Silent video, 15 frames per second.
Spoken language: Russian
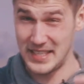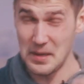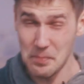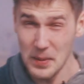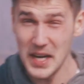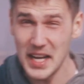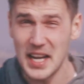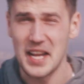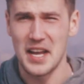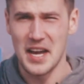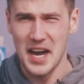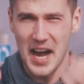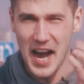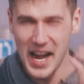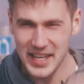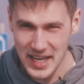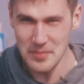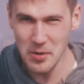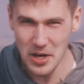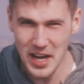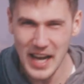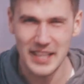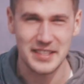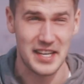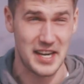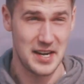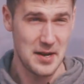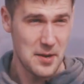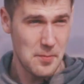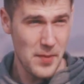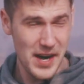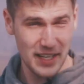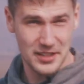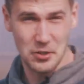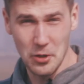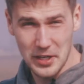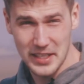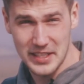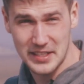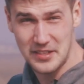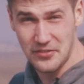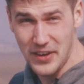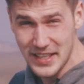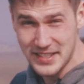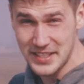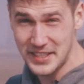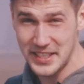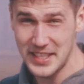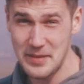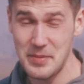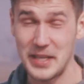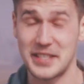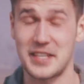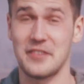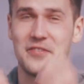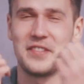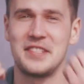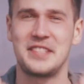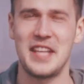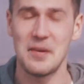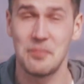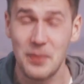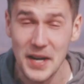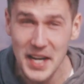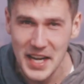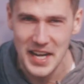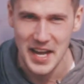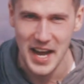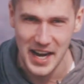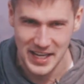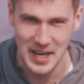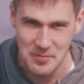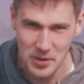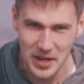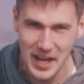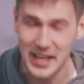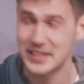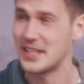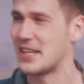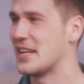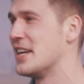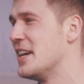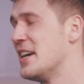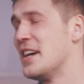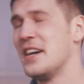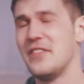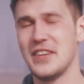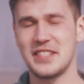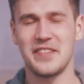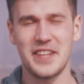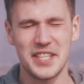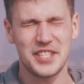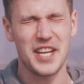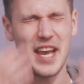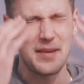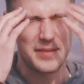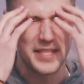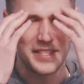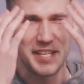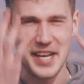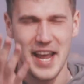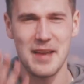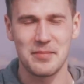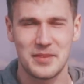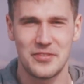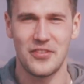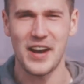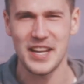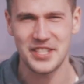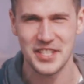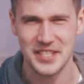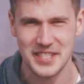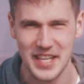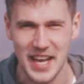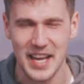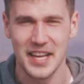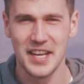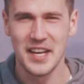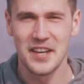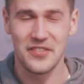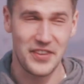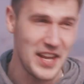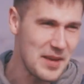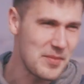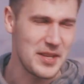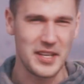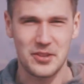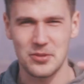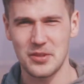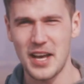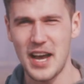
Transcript: забыли аккумуляторы. Мы от города 20 километров, забыли аккумуляторы. Возвращаемся, теряем 2 часа времени